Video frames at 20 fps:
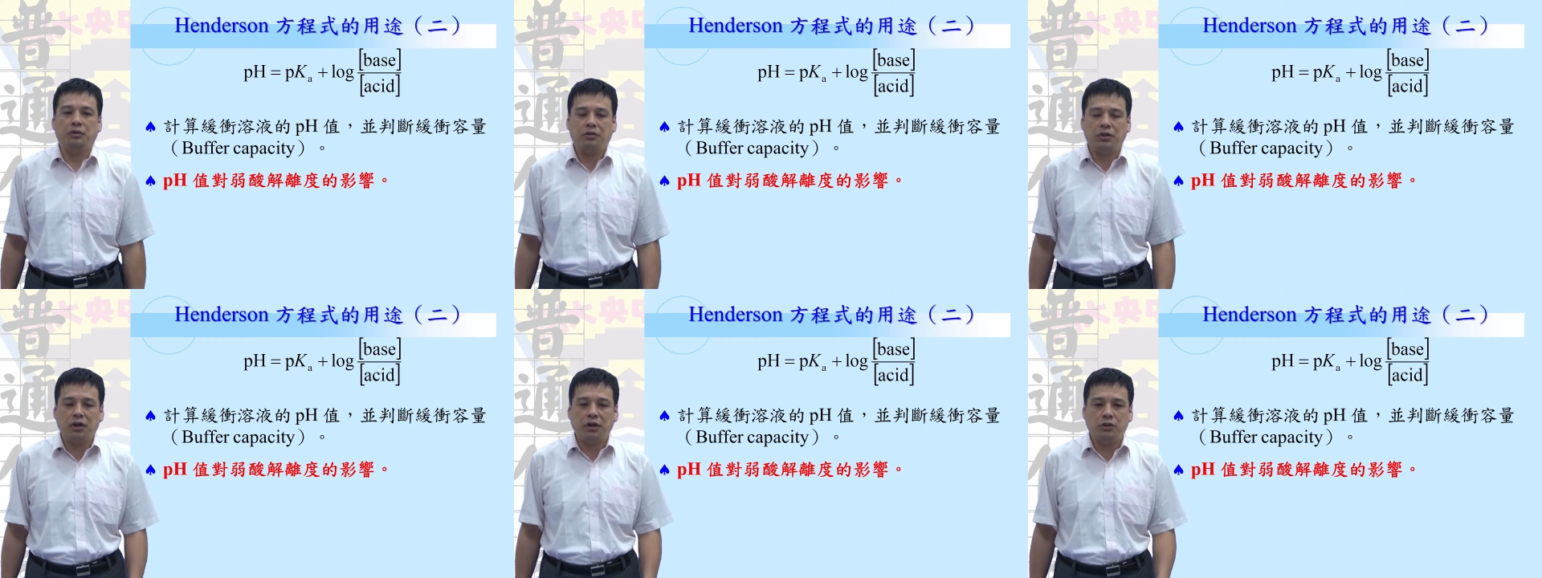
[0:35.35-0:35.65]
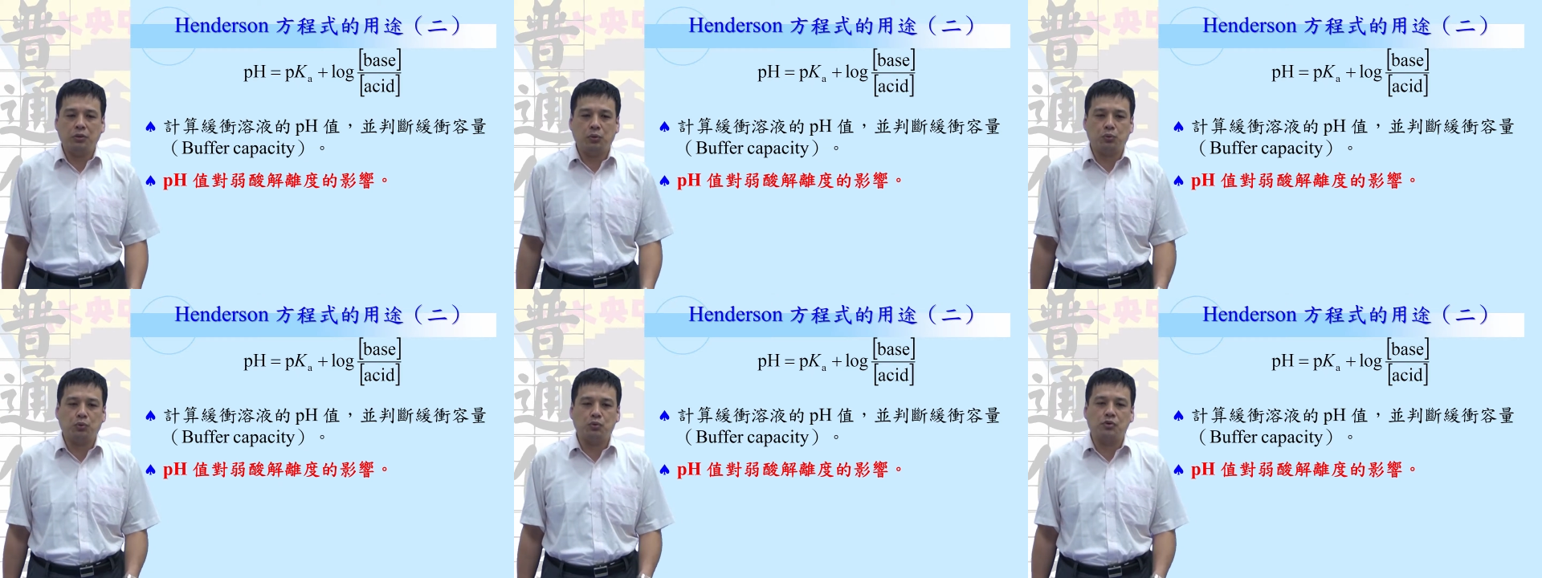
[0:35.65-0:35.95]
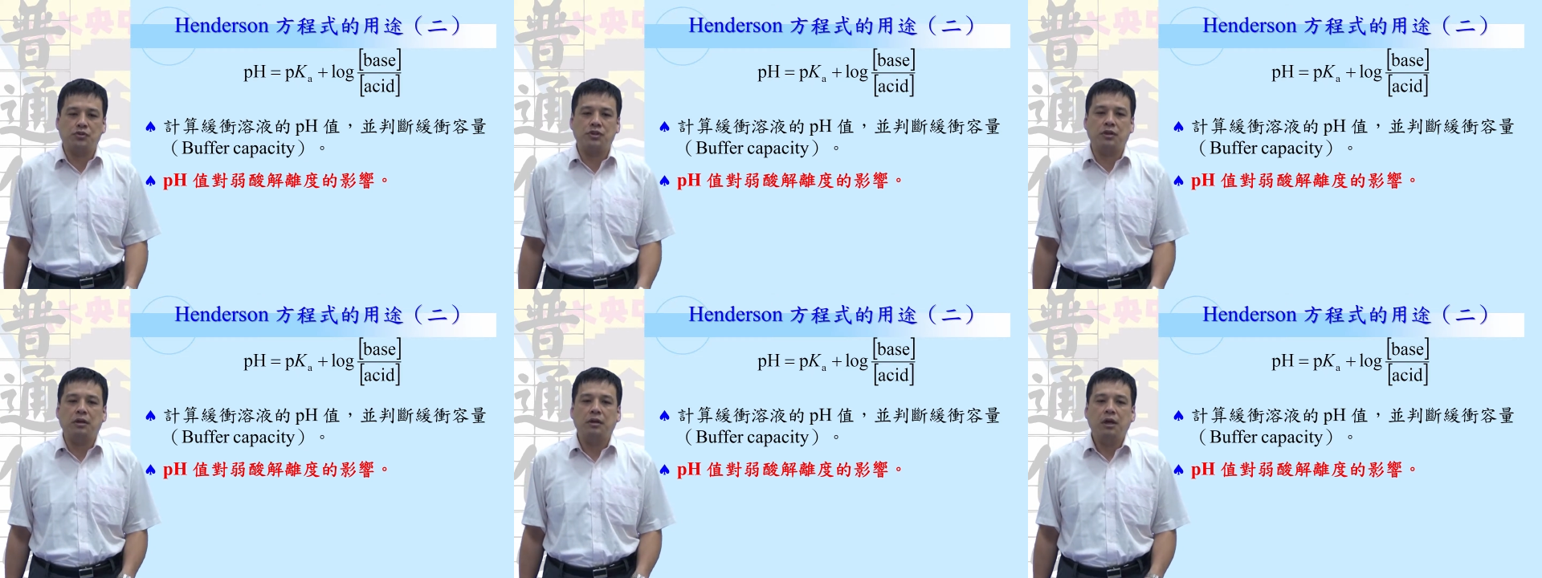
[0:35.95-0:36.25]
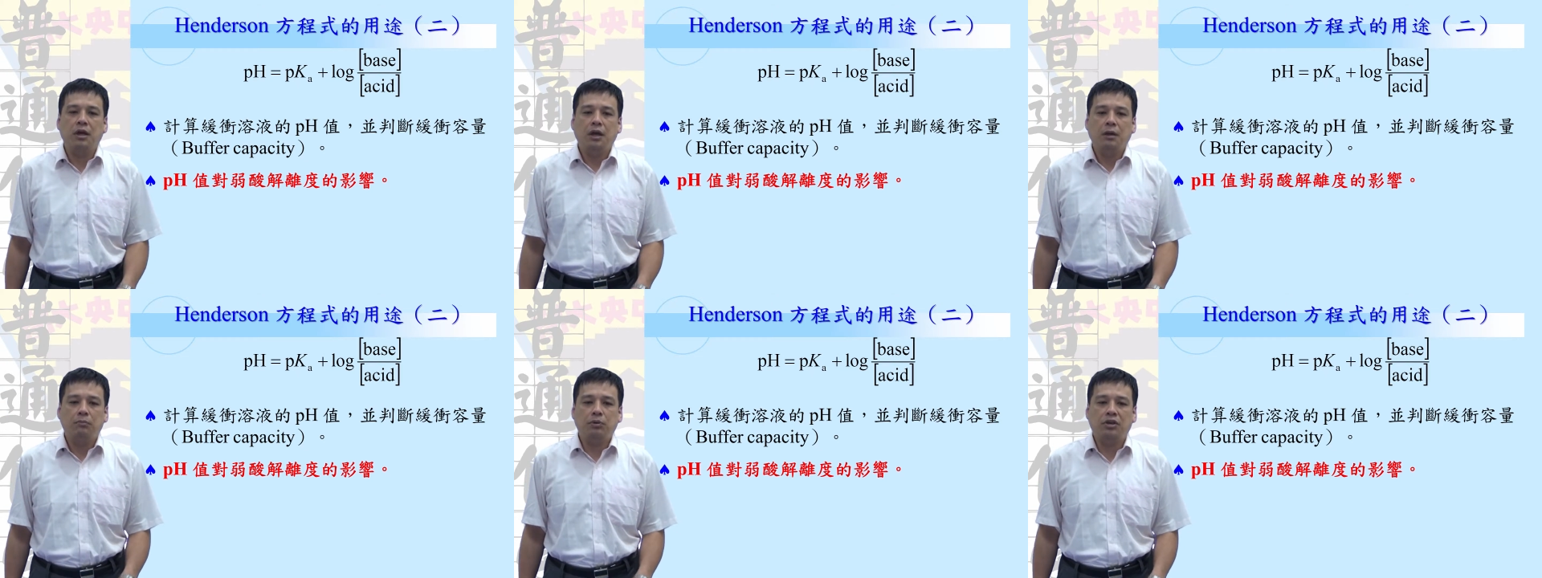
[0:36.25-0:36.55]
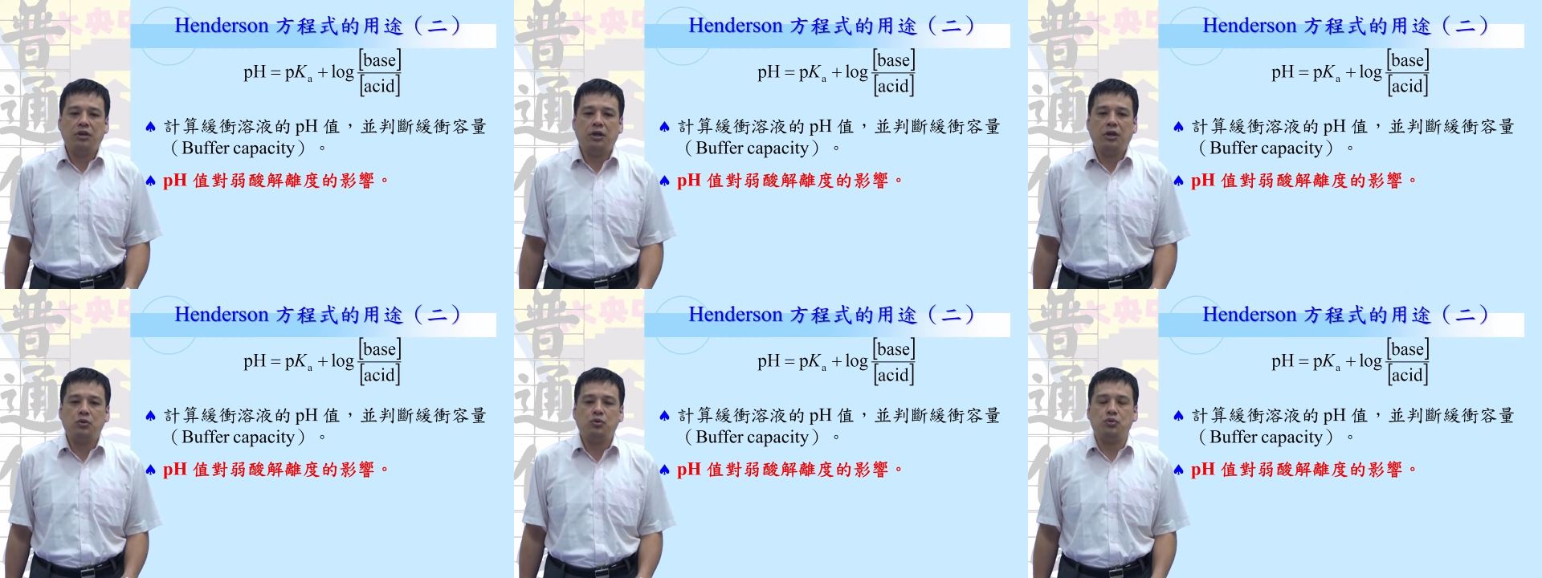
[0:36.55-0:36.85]
第二个用途就是
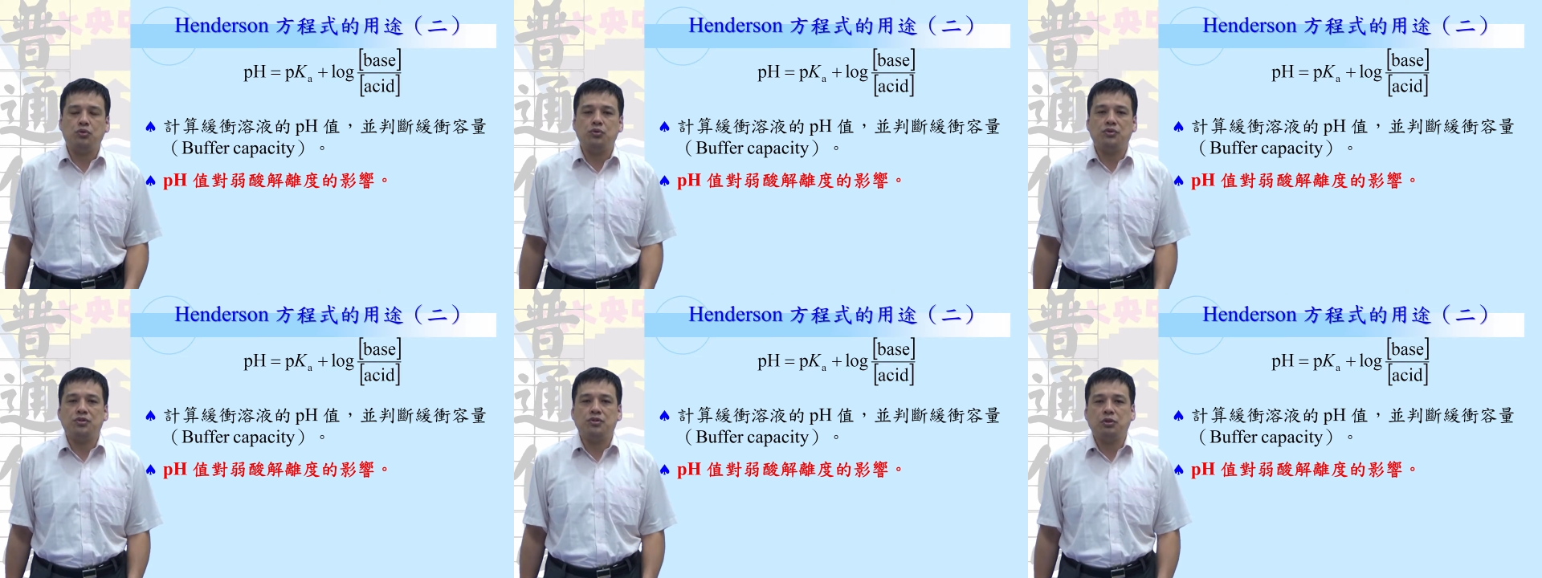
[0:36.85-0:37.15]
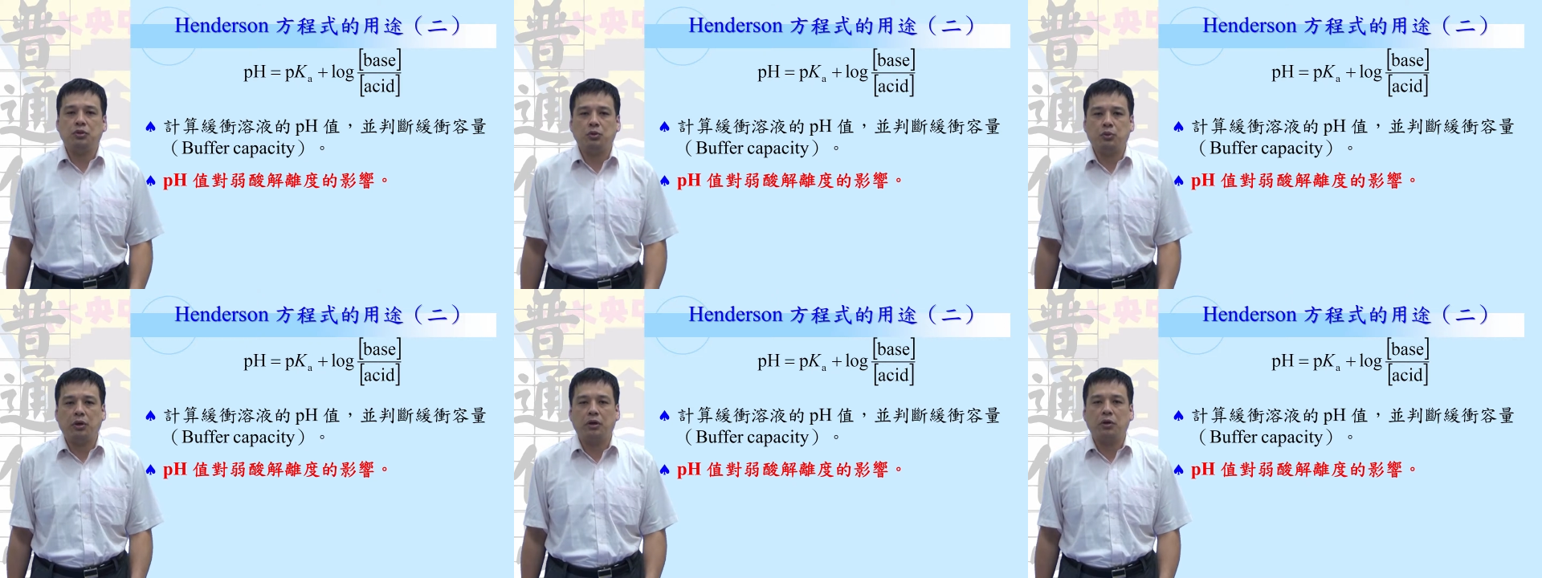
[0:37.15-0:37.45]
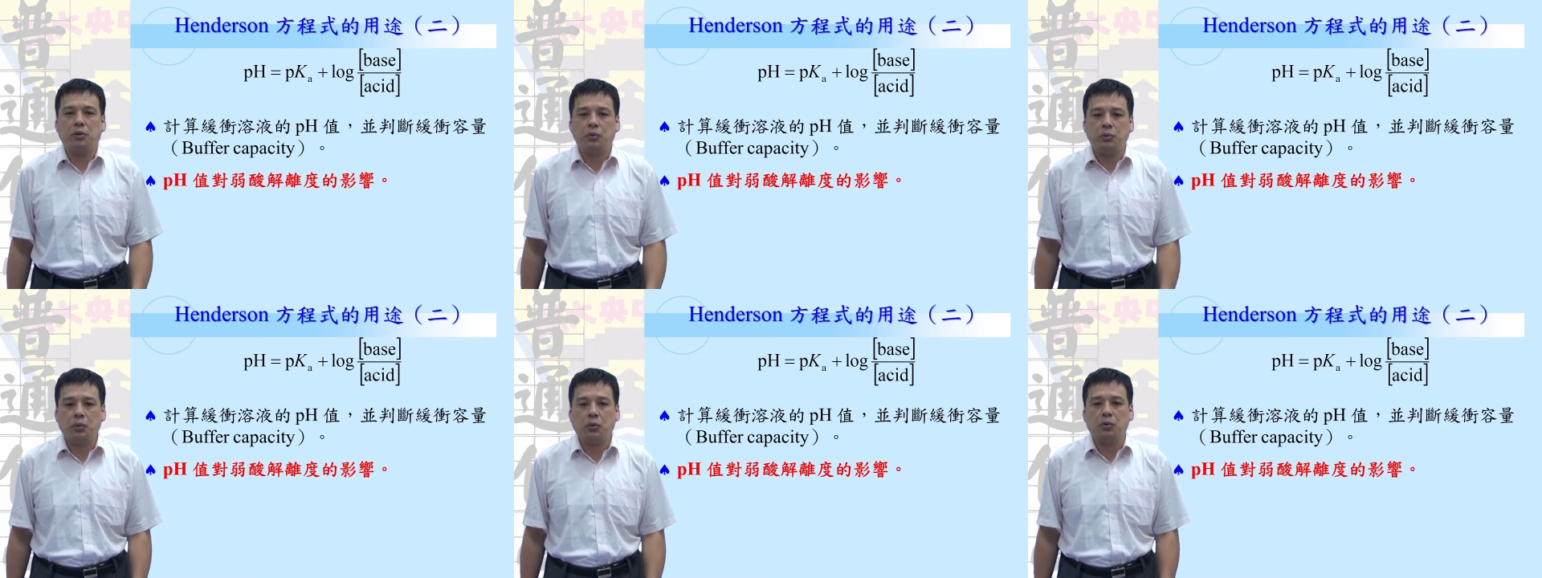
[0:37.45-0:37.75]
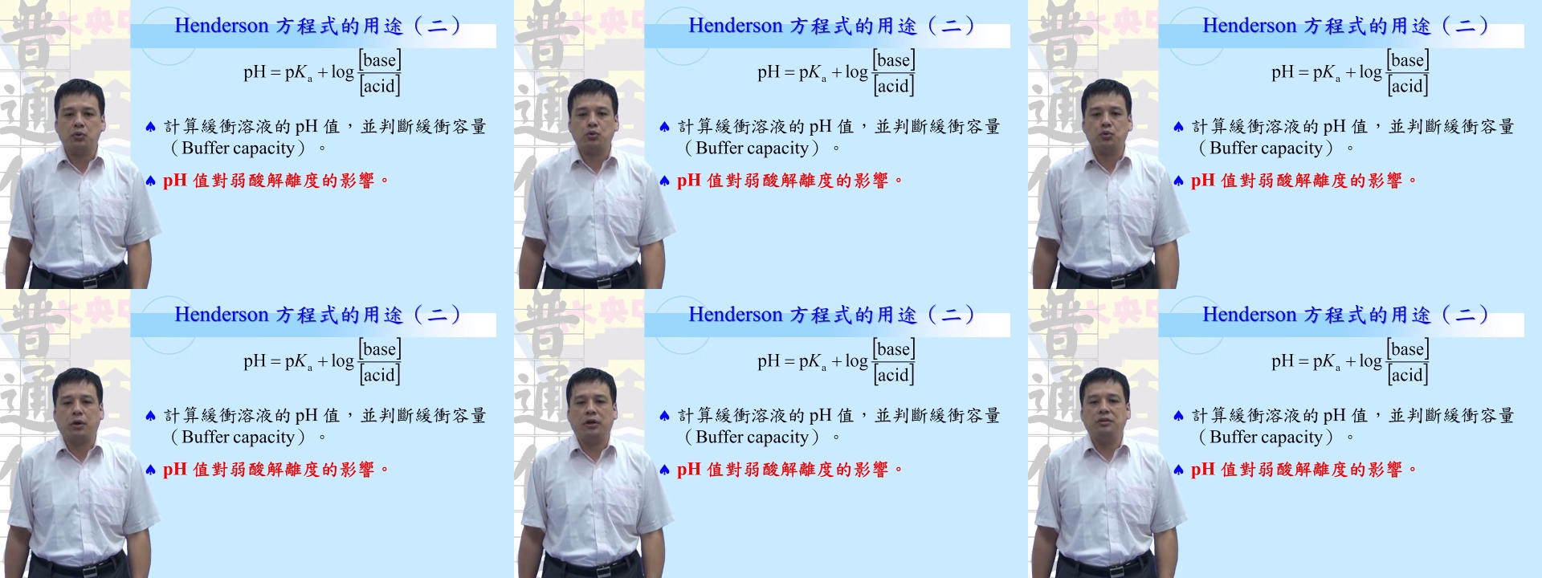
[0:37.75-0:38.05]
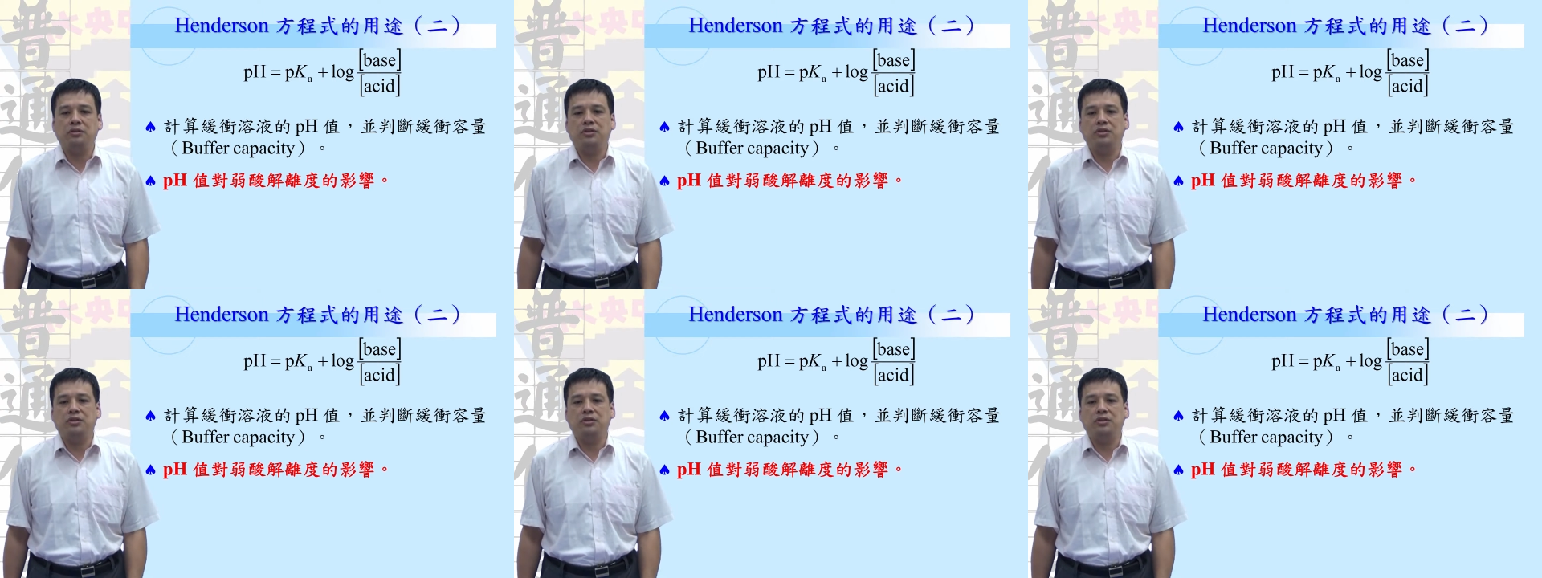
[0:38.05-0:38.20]
p H 值对弱酸